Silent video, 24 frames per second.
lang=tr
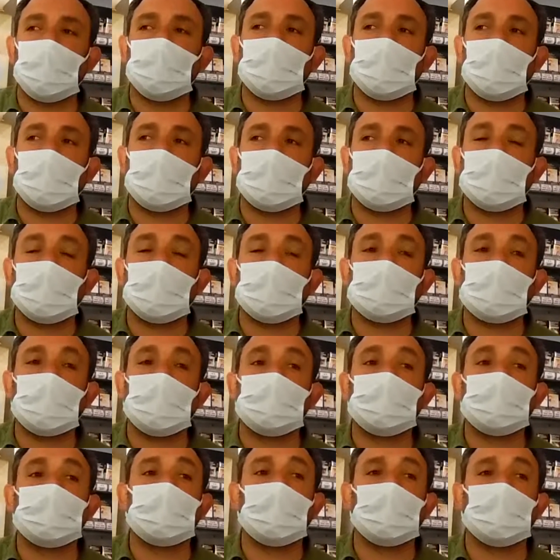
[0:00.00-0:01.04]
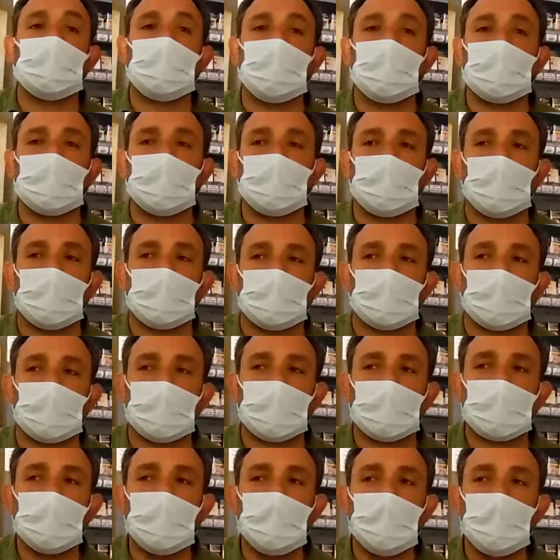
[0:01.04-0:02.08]
Öbür evet. arkadaşlar bizden daha da
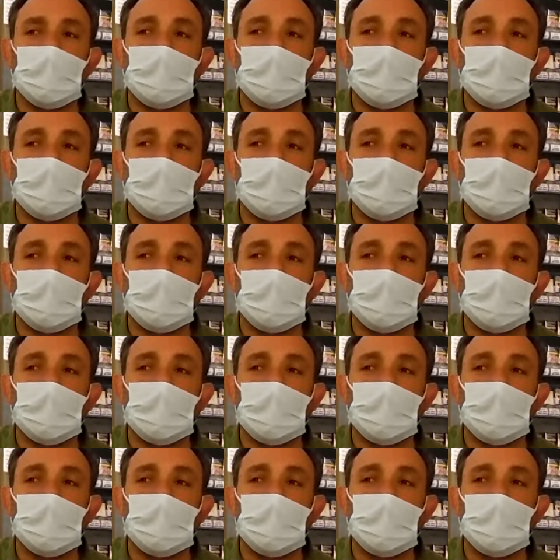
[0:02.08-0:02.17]
mağdurlar.